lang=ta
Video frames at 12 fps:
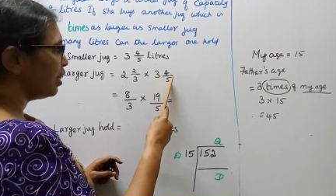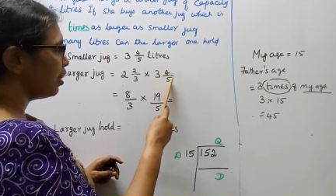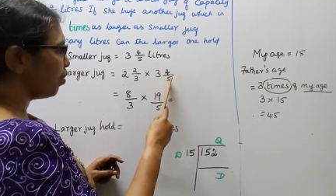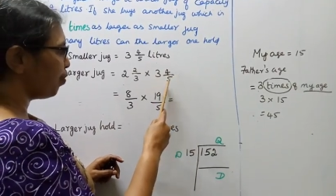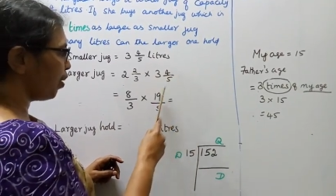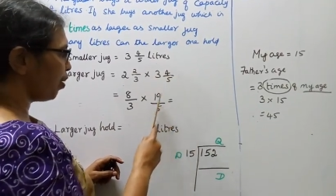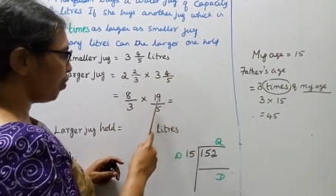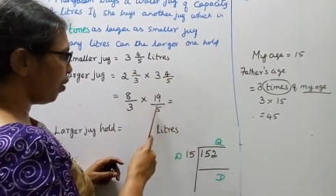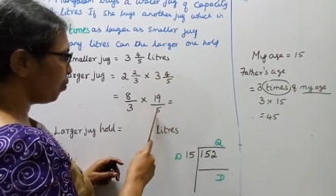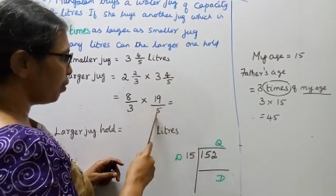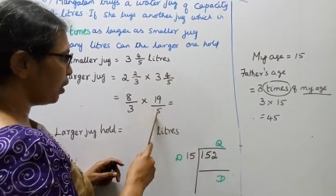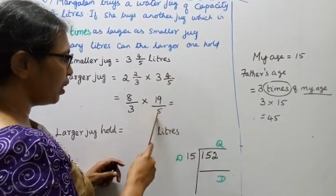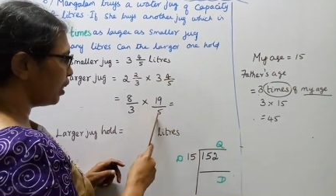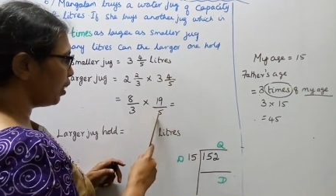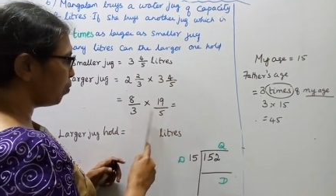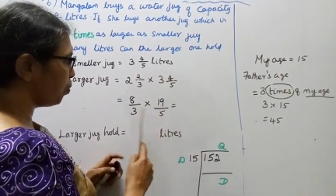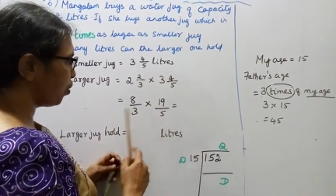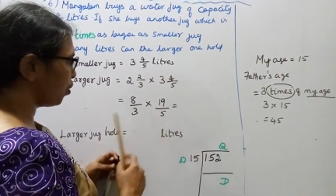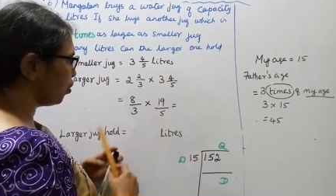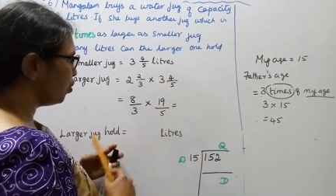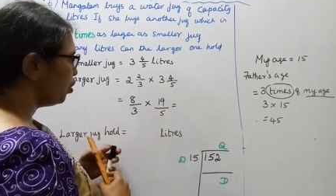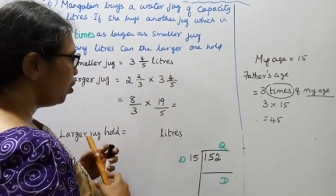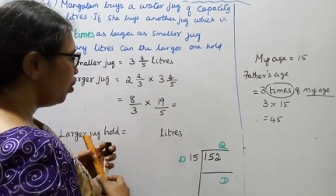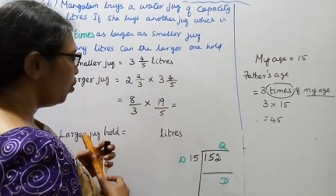இந்த ஃபைவை அப்படியே கீழே போடணும்
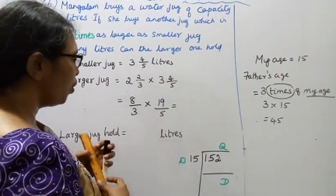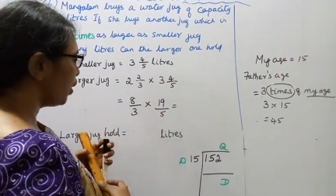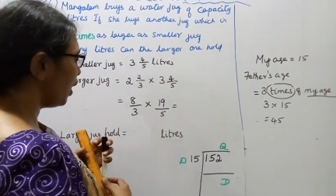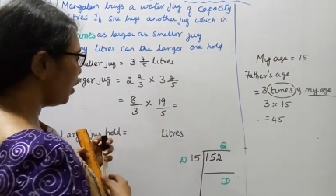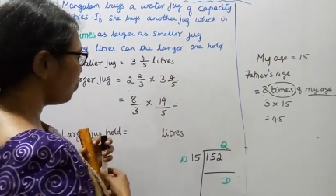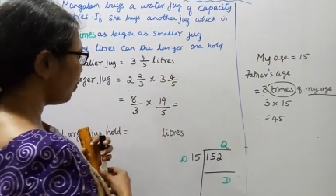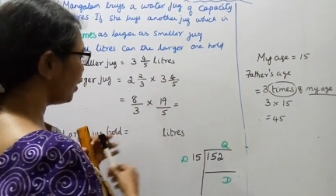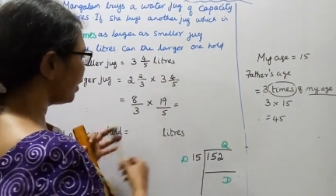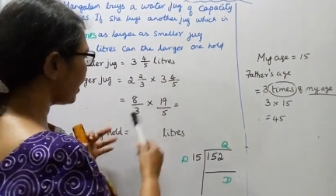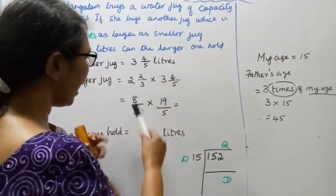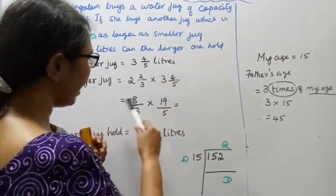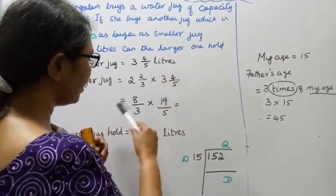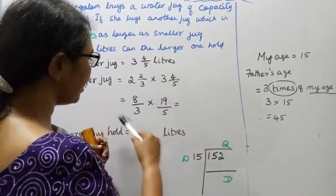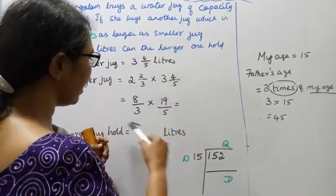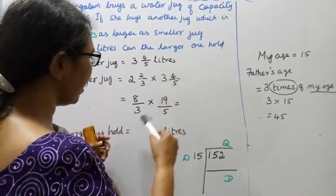ஓகே இப்போ இது கேன்சல்